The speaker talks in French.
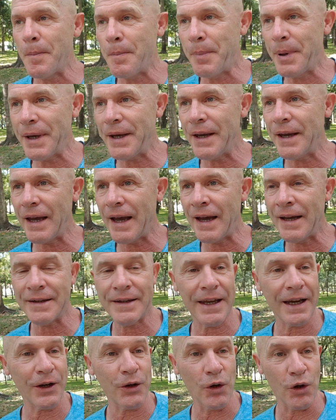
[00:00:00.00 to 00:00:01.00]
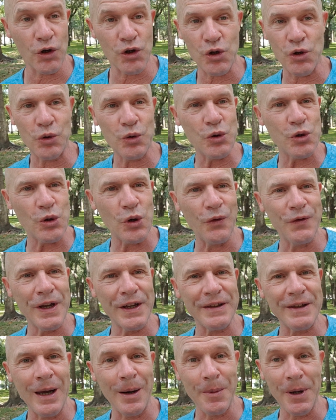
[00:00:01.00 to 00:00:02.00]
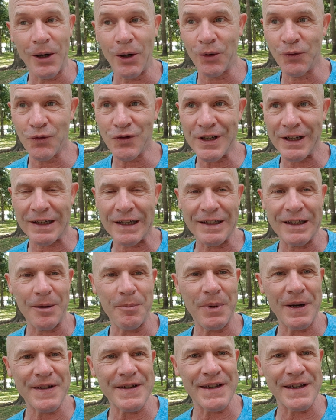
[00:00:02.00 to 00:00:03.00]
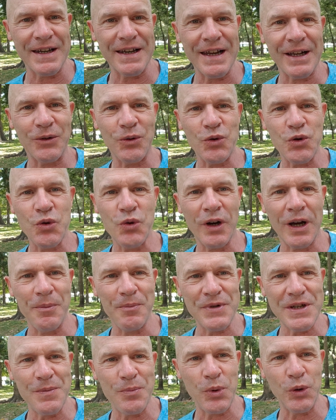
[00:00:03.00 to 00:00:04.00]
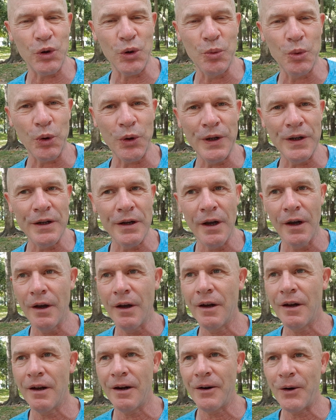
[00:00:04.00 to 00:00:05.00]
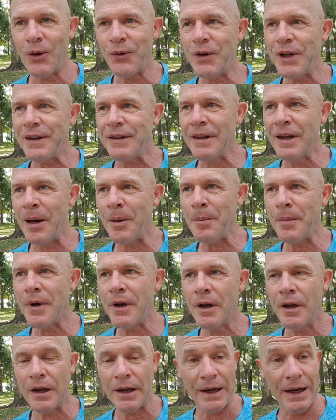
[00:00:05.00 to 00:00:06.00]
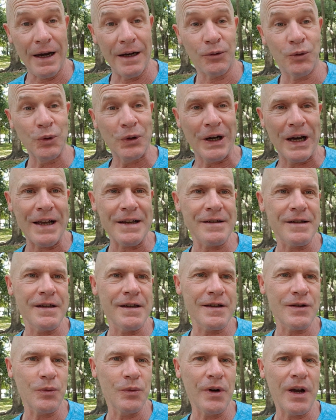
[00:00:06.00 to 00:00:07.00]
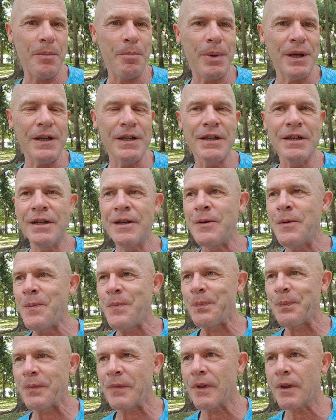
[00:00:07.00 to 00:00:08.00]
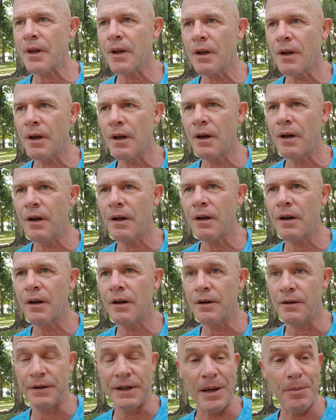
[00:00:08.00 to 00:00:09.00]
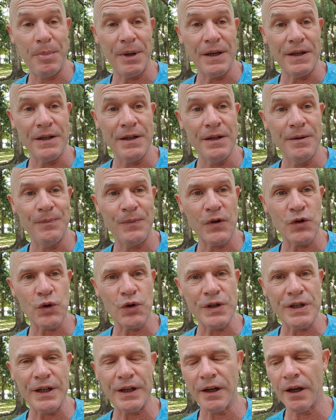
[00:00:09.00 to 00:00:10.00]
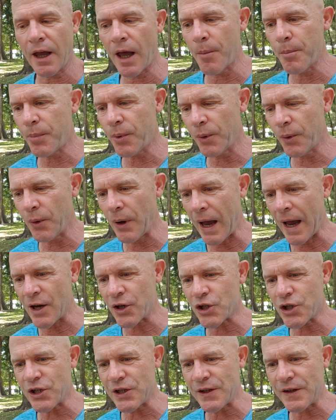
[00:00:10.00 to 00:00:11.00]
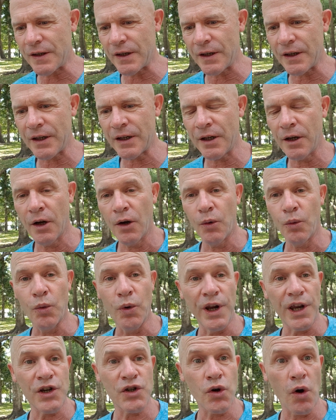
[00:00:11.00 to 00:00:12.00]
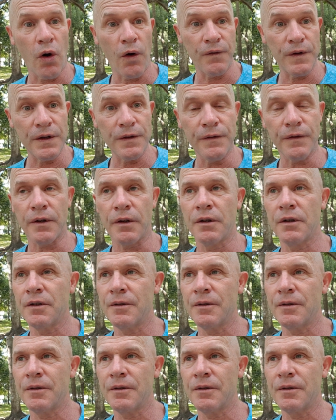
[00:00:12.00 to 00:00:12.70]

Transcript: paix intérieure. Je suis toujours au Vietnam, alors ne vous inquiétez pas s'il y a toujours un petit peu de bruit. Le Vietnam et toute l'Asie sont un pays, des pays, je dirais, un peu agités, où les gens vivent